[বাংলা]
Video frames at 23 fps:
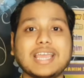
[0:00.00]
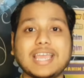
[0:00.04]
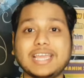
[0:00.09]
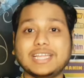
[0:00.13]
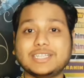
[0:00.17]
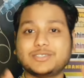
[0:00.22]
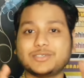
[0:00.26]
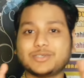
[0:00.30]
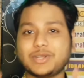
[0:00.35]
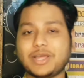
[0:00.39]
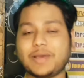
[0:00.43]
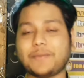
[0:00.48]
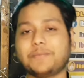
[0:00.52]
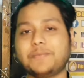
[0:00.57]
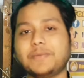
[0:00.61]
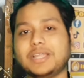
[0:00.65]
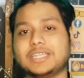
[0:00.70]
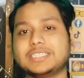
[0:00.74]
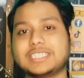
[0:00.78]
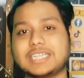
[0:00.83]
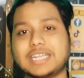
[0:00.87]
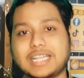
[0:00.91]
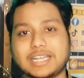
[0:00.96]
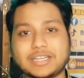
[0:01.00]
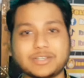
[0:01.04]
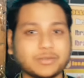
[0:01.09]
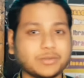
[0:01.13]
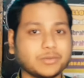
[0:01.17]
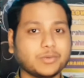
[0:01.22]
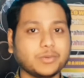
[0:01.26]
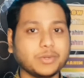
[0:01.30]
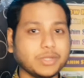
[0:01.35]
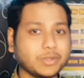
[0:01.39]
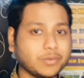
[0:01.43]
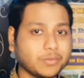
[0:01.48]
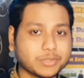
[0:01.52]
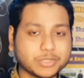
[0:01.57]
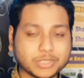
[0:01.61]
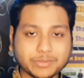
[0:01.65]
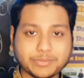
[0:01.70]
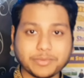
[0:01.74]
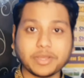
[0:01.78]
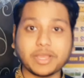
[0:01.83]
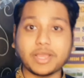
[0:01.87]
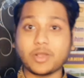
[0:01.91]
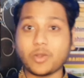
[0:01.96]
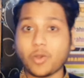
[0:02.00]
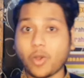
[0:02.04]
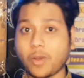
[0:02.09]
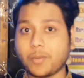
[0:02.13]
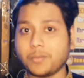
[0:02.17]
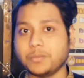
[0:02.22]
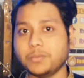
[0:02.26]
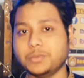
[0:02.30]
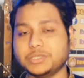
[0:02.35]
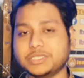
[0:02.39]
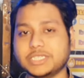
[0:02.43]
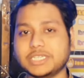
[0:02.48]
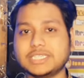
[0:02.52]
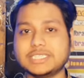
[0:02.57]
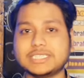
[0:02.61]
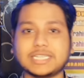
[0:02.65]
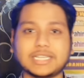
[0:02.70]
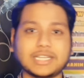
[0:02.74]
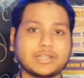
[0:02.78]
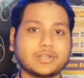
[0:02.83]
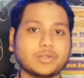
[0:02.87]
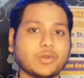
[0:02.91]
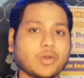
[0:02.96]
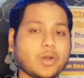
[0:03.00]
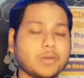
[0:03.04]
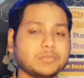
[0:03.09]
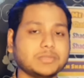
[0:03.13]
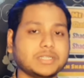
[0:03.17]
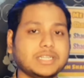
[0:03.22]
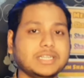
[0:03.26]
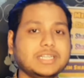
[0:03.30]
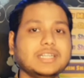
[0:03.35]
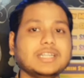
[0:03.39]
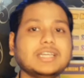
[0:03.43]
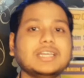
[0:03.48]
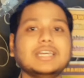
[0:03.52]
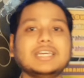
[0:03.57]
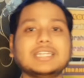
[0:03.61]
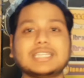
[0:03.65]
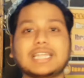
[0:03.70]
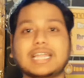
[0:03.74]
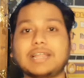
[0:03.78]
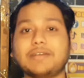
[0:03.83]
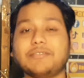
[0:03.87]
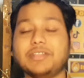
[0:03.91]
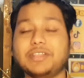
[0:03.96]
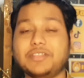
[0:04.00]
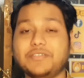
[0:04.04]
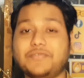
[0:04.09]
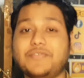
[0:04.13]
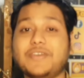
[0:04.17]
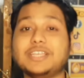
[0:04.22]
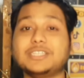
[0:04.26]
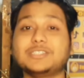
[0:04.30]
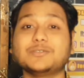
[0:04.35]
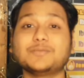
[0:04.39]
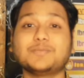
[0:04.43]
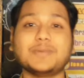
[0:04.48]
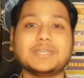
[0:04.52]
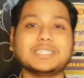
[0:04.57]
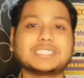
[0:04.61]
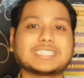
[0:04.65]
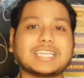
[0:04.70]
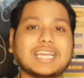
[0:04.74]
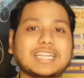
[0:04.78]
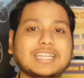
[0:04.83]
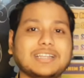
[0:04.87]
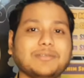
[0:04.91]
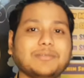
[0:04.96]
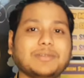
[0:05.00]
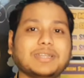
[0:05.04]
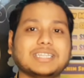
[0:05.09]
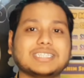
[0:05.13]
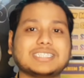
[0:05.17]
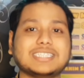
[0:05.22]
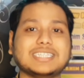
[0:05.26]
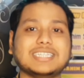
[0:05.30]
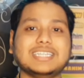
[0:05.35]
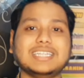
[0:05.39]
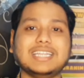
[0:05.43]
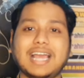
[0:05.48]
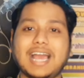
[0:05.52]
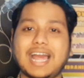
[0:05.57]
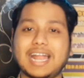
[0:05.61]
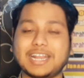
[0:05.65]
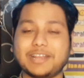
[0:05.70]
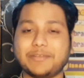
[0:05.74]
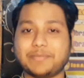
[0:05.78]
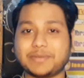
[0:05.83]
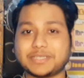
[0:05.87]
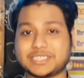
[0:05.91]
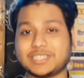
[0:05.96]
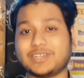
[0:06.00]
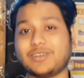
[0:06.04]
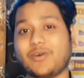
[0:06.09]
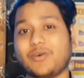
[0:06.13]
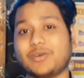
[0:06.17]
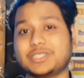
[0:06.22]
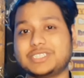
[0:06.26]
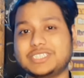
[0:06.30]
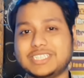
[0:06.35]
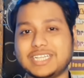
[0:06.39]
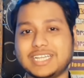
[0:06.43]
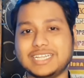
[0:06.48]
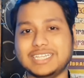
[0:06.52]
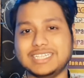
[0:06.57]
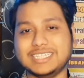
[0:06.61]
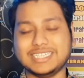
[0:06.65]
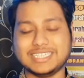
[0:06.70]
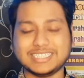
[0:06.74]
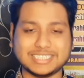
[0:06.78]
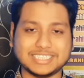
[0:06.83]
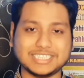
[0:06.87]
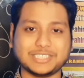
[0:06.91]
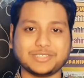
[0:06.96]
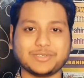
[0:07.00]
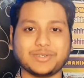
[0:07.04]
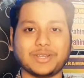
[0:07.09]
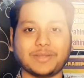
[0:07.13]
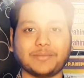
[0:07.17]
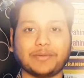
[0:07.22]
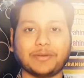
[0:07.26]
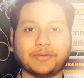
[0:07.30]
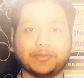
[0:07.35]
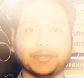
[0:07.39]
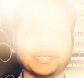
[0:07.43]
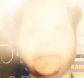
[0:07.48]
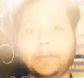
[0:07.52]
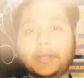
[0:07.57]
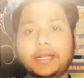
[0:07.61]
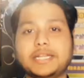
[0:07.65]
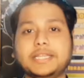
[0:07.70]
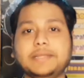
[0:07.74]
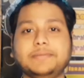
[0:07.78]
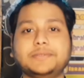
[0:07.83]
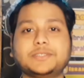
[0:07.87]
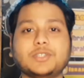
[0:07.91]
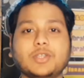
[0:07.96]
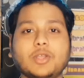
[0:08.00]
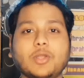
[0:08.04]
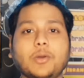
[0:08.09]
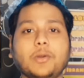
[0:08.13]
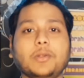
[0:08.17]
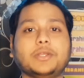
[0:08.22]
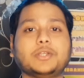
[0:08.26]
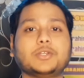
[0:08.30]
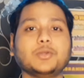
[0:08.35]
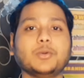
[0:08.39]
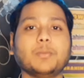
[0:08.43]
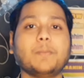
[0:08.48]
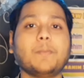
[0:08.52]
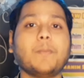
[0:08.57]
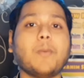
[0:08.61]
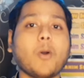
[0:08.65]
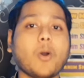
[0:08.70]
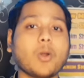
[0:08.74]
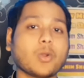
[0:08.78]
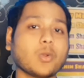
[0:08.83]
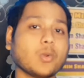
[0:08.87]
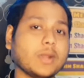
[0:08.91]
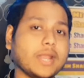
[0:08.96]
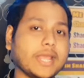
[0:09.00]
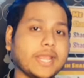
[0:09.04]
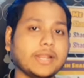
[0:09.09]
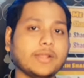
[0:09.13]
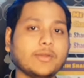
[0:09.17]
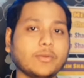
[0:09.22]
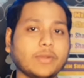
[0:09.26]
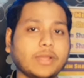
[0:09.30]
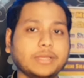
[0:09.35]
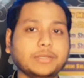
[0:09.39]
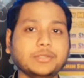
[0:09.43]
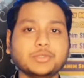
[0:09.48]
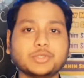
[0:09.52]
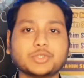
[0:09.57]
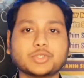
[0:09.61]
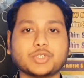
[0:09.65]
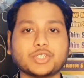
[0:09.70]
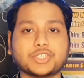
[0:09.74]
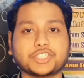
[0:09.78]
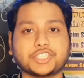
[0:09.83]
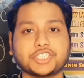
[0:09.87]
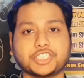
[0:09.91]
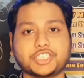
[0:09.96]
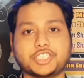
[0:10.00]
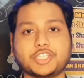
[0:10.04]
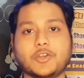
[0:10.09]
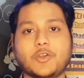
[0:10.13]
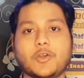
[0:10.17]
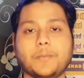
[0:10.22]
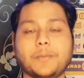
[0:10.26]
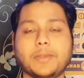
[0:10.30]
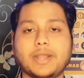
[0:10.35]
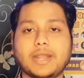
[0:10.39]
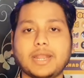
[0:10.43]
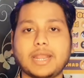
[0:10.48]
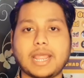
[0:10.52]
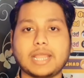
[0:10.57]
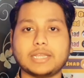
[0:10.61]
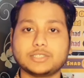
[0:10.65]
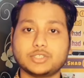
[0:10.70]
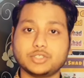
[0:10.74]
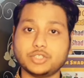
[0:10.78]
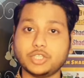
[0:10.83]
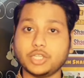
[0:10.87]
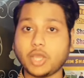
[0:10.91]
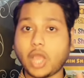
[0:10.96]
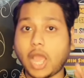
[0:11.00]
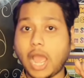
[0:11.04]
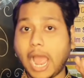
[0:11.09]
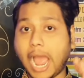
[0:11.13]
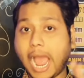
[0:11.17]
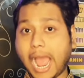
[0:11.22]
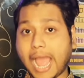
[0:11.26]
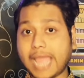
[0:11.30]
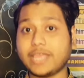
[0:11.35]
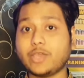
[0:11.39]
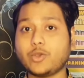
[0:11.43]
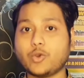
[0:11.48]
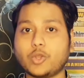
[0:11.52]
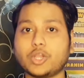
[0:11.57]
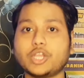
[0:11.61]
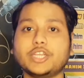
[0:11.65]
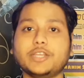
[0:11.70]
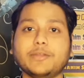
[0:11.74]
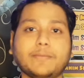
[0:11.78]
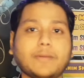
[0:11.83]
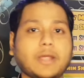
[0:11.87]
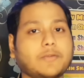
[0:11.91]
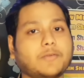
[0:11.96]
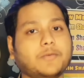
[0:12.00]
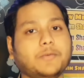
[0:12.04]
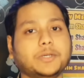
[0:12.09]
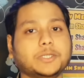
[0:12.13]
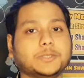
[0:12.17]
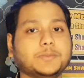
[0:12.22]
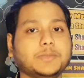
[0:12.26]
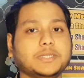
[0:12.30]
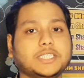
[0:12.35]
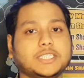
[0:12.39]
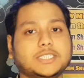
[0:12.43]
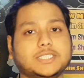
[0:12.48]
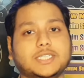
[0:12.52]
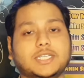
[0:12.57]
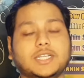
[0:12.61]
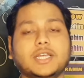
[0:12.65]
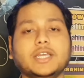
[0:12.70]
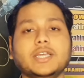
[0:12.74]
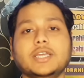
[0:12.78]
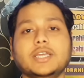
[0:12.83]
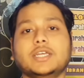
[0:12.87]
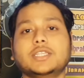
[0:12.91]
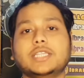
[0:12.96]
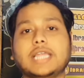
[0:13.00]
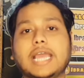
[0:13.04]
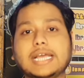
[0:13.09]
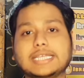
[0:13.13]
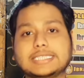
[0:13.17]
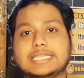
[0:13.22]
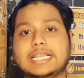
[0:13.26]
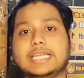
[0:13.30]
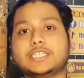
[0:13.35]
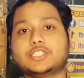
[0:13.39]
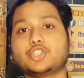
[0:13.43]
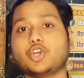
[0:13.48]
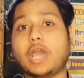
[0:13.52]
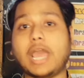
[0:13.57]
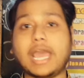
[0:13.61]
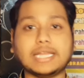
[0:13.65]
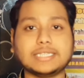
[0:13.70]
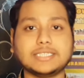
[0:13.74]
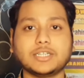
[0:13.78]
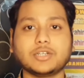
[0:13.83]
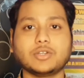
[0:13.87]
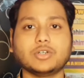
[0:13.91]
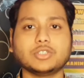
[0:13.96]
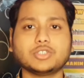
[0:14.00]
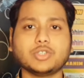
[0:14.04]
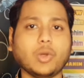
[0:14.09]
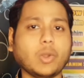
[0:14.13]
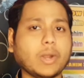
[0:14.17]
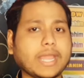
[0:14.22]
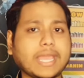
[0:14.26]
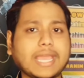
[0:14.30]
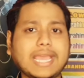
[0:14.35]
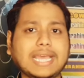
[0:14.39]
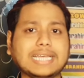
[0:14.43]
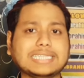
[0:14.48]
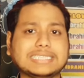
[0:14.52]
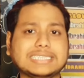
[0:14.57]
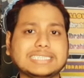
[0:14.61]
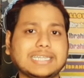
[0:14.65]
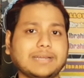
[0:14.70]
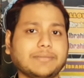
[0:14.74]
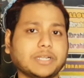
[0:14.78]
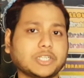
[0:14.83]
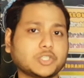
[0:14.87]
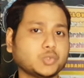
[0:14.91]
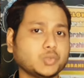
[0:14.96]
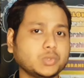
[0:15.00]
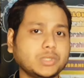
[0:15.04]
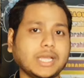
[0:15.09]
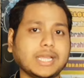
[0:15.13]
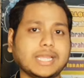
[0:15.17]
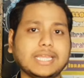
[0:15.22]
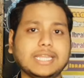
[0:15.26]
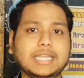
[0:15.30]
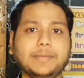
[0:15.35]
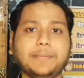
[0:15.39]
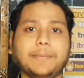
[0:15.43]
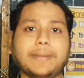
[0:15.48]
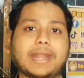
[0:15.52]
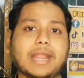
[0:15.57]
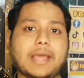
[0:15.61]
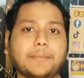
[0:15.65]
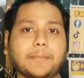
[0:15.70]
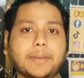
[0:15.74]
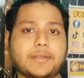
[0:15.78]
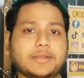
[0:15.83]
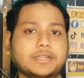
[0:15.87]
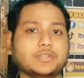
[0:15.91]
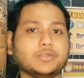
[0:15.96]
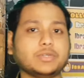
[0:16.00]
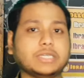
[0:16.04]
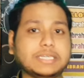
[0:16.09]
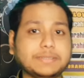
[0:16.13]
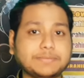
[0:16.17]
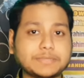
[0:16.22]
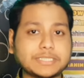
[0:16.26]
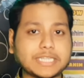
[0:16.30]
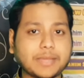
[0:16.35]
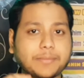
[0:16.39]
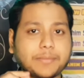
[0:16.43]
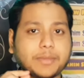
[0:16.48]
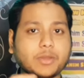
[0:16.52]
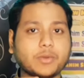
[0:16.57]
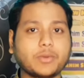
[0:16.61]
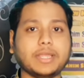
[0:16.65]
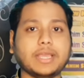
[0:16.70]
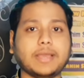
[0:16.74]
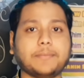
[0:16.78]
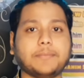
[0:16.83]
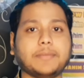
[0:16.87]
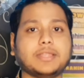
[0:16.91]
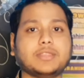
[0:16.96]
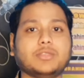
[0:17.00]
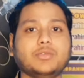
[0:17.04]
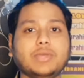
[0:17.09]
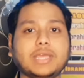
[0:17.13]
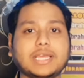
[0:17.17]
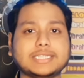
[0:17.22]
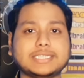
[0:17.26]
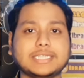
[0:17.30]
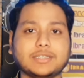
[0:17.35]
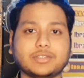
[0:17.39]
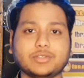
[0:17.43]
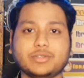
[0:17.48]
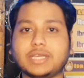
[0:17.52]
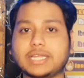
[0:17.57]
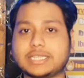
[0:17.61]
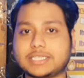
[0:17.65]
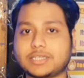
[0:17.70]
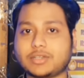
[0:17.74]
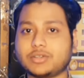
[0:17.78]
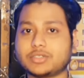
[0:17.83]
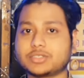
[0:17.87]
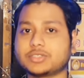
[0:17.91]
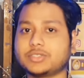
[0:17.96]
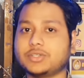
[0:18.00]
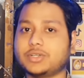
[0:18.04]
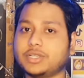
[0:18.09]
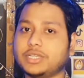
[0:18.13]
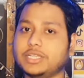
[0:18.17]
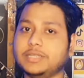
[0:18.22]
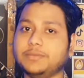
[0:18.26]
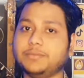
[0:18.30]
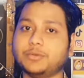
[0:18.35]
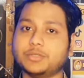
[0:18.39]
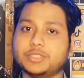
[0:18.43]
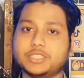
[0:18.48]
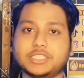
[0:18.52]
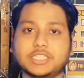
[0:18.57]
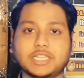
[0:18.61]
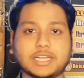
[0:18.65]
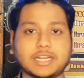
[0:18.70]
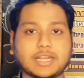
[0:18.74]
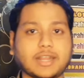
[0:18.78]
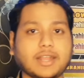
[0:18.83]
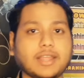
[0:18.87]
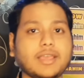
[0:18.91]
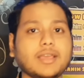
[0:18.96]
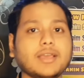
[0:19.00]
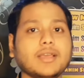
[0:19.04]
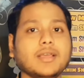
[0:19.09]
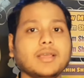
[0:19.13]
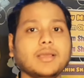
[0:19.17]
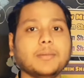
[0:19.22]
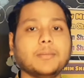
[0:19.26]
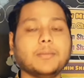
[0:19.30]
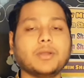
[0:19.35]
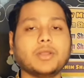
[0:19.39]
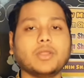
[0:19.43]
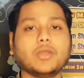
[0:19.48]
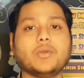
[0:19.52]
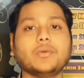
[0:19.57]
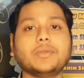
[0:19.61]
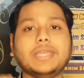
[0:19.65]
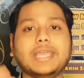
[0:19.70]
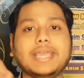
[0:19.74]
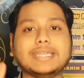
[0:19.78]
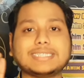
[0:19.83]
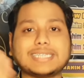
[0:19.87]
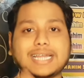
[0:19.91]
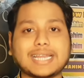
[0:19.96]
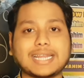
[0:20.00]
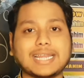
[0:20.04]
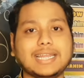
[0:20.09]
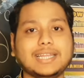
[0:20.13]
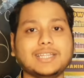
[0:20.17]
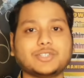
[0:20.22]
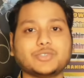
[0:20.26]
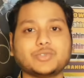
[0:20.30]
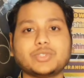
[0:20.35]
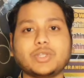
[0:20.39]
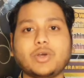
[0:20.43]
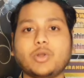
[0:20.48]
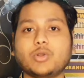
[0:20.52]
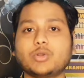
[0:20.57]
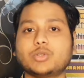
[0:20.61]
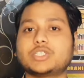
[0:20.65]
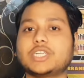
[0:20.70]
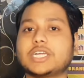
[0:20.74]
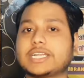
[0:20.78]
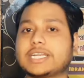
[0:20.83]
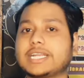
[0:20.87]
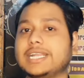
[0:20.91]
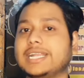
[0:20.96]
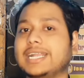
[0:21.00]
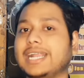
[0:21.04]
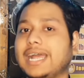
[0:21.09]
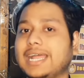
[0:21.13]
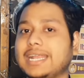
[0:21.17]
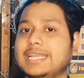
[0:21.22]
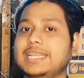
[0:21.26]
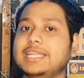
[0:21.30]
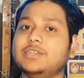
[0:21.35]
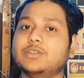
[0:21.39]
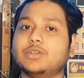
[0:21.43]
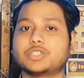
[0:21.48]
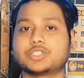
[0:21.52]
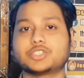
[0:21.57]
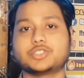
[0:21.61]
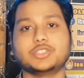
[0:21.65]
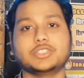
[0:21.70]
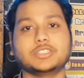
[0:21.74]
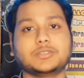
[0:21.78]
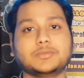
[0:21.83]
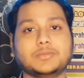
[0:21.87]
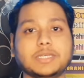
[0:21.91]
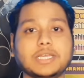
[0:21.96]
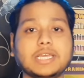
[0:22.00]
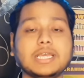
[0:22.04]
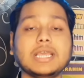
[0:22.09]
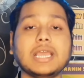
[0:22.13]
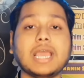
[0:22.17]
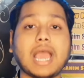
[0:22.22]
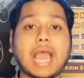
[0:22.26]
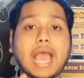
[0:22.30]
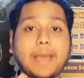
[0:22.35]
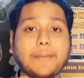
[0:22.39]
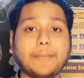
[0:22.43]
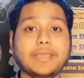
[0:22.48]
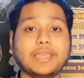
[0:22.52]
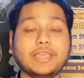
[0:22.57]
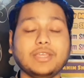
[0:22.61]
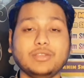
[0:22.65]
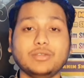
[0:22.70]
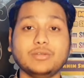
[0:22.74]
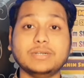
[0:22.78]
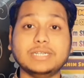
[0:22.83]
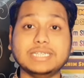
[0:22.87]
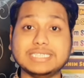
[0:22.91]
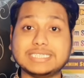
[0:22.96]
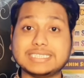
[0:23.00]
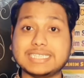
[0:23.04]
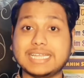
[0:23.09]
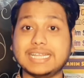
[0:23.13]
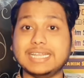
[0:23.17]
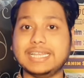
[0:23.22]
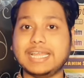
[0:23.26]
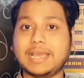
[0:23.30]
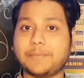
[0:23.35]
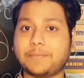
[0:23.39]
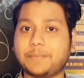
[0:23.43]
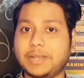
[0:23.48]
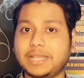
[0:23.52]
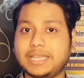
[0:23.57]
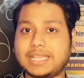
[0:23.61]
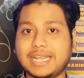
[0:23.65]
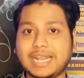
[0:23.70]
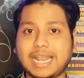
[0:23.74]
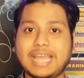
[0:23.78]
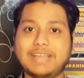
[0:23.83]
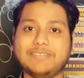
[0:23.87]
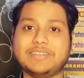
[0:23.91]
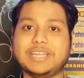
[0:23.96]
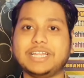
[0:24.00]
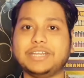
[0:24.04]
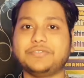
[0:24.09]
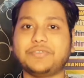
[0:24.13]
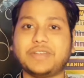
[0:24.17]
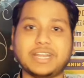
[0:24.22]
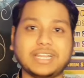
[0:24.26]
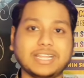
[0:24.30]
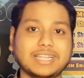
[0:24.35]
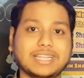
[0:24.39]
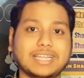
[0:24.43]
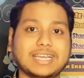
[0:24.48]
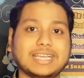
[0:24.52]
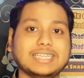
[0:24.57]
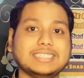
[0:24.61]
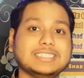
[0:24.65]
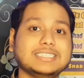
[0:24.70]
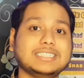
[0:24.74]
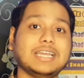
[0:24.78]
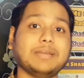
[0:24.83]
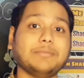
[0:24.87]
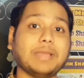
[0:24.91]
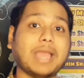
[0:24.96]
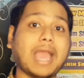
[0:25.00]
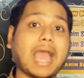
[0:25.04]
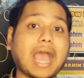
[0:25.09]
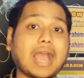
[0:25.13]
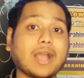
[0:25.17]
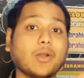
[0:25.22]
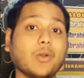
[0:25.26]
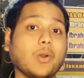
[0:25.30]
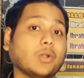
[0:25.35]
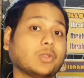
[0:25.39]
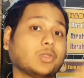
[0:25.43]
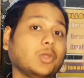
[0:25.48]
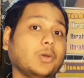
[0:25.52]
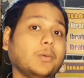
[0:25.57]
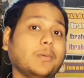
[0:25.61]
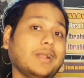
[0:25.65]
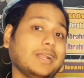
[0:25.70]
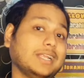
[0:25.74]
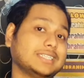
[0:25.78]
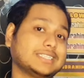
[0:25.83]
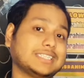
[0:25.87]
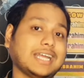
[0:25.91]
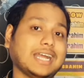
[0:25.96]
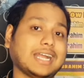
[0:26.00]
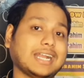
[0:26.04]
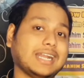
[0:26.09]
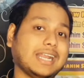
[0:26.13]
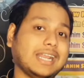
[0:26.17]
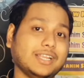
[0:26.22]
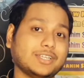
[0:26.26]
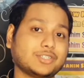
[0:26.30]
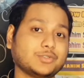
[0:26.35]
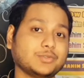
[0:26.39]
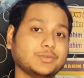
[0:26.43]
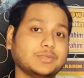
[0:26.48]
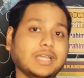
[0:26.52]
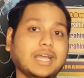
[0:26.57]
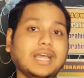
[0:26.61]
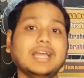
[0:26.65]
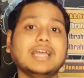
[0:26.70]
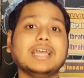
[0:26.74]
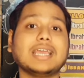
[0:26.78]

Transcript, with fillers: এর জন্য আপনারা যারা একটু ঘুরি সম্পর্কে কম বুঝেন যারা একটু কম জানেন তারা আমাদের ফেসবুক পেজ ক্যাটলা মালা সিং নিলে হান্ড্রেড পার্সেন্ট অরিজিনাল জিনিস জিনিসগুলো তিন নম্বর টিপস হলো একটু বড় ডিলগুলো ইউজ করার চেষ্টা করবেন যদি হাই কোয়ালিটির পারফরমেন্স পেতে চান অ্যাজ লাইক ছয় হাজার গজ অনেকেই আছে যে আমরা সুতা কিনি বাট আমরা একটু কিপটামি করি আমরা দুই হাজার দুই হাজার গজ করে কিনি প্রতি শাখানে মনে করি এই শাকটানের সুতা অন্য শাকটানে রাখলে নষ্ট হয়ে যাবে আমি কিন্তু রিসেন্টলি আপনাদের লাইফ কাইট ফাইটিংয়ে দেখেছি যে আমি গতবারের শাকরাইনের সুতা